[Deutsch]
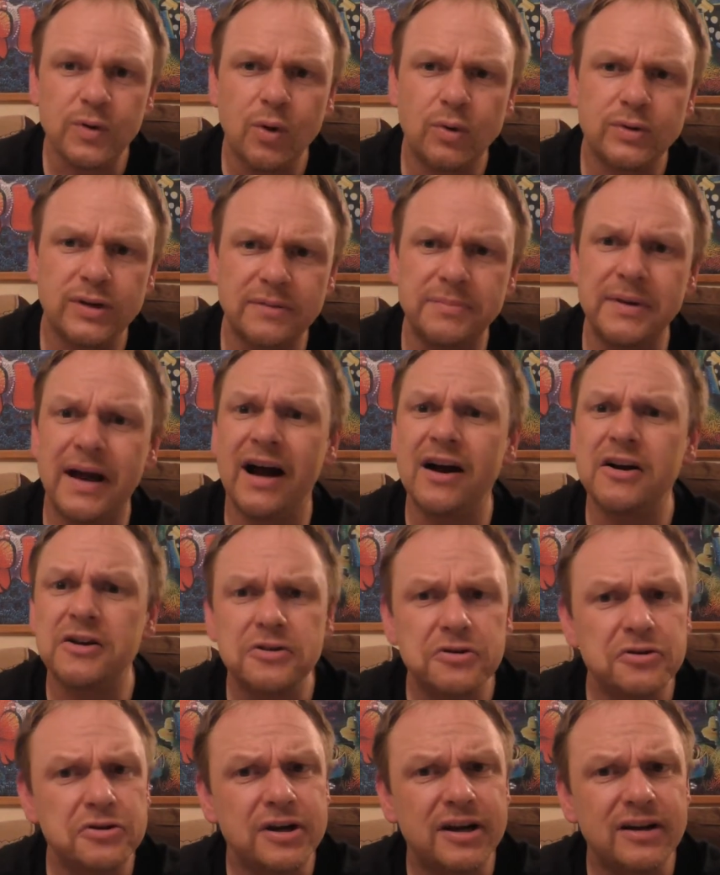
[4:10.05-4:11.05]
Und dachte mir, ach,
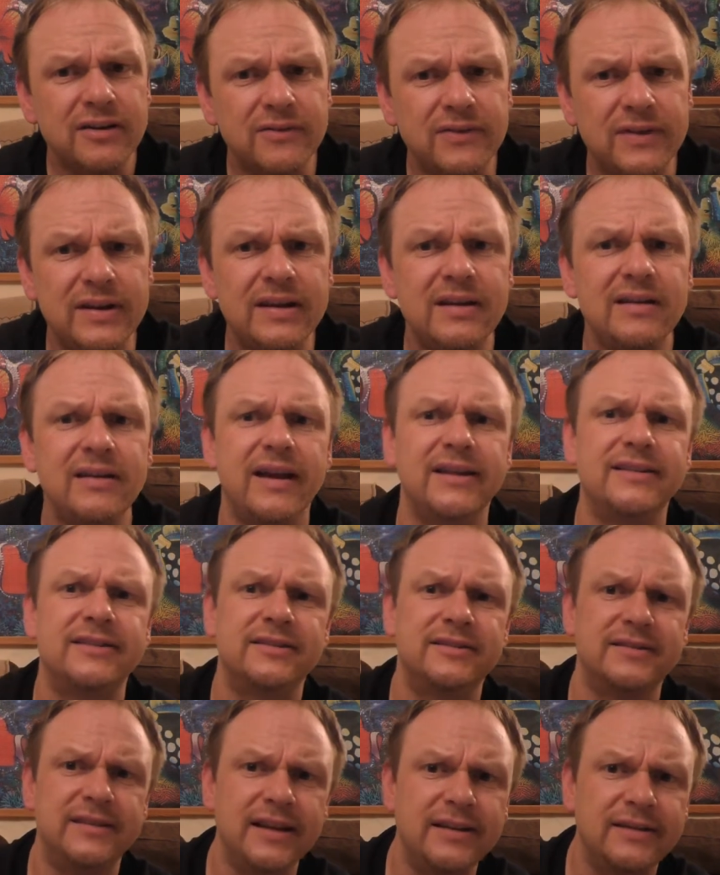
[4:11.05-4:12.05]
irgendwie,
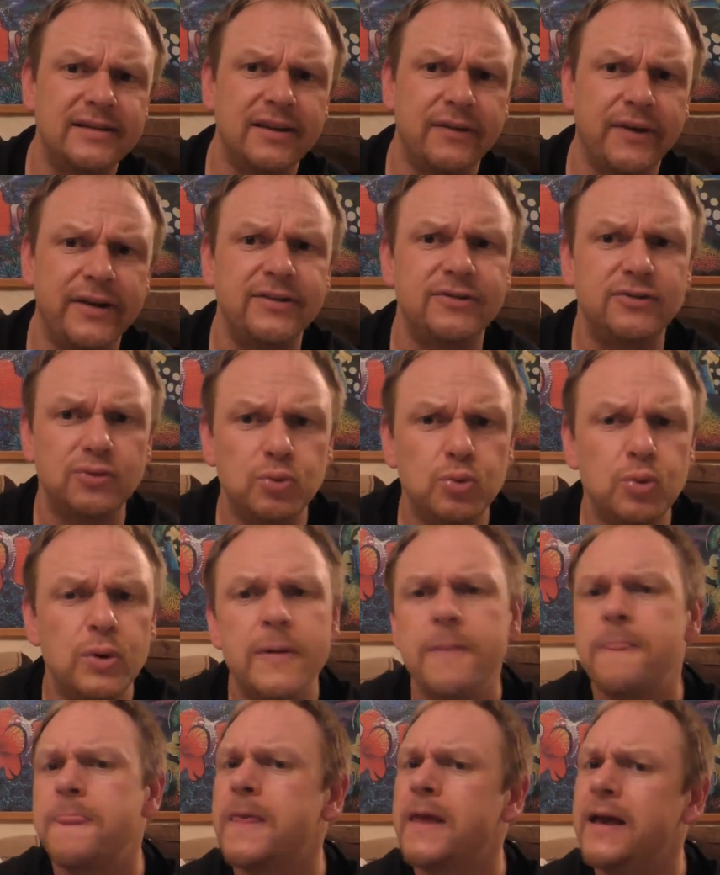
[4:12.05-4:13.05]
jetzt zieht es hier
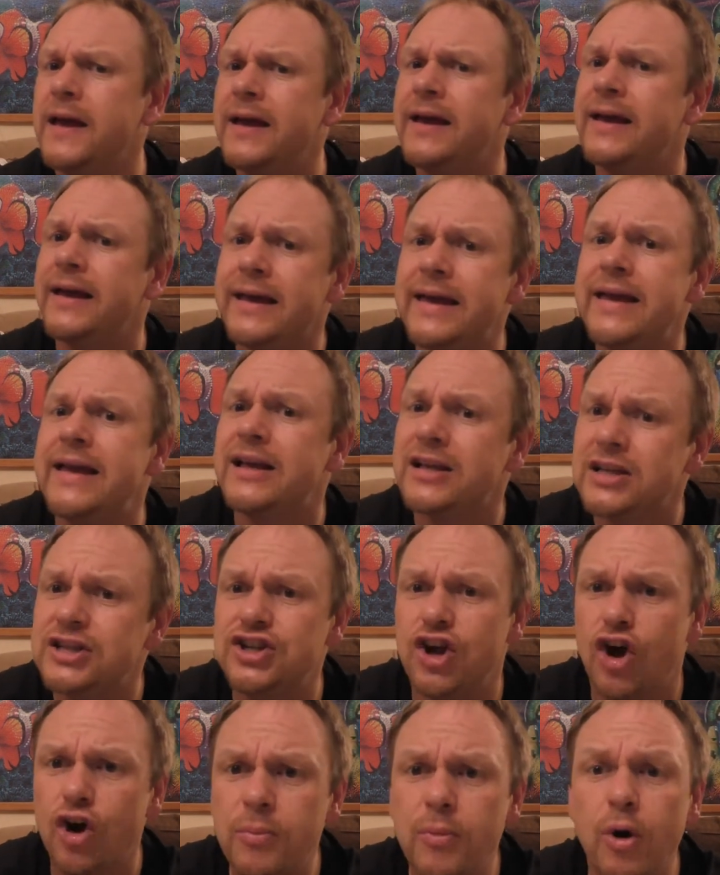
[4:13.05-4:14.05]
zu,
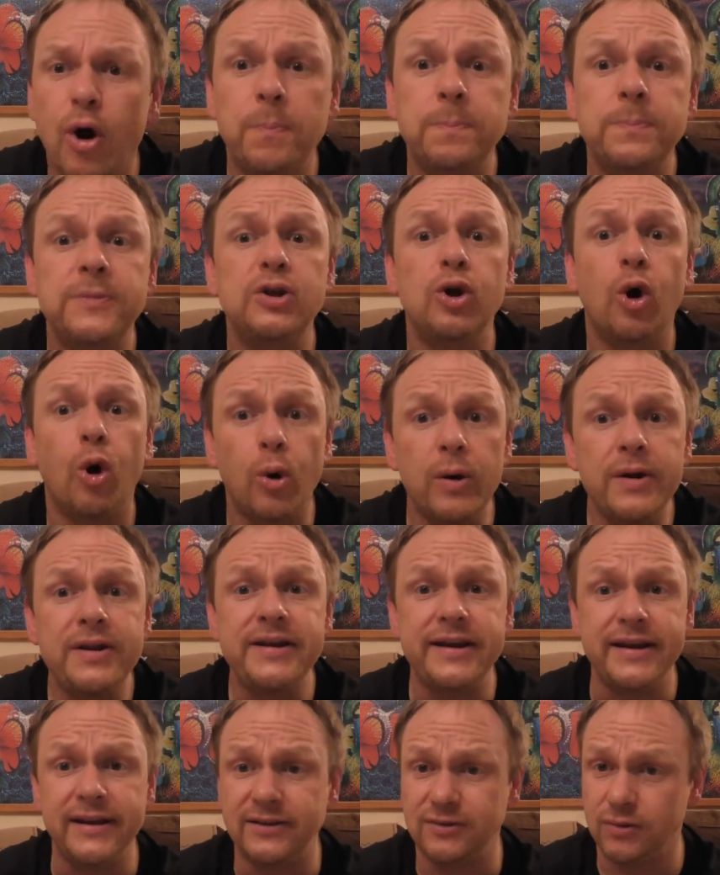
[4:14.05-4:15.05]
Schauen wir mal, ob die
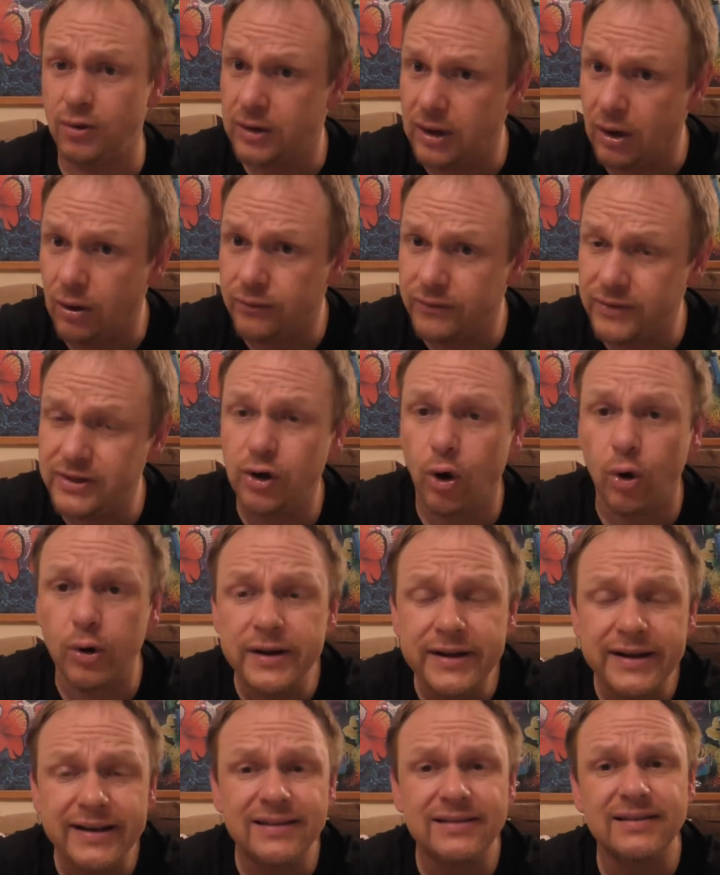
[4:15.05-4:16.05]
Olchis noch laufen. Und die
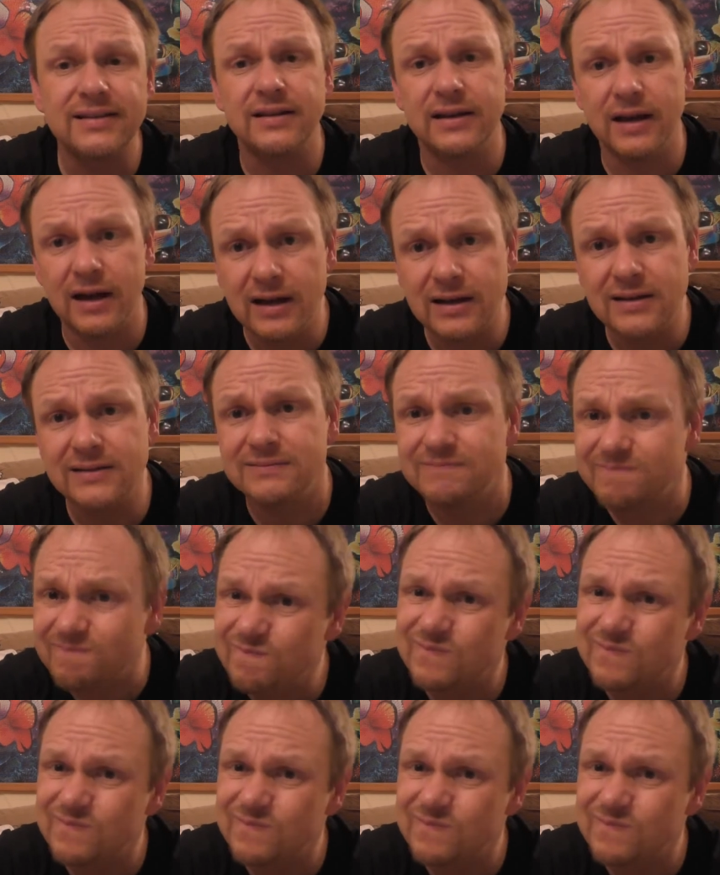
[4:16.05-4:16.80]
Olchis, ja,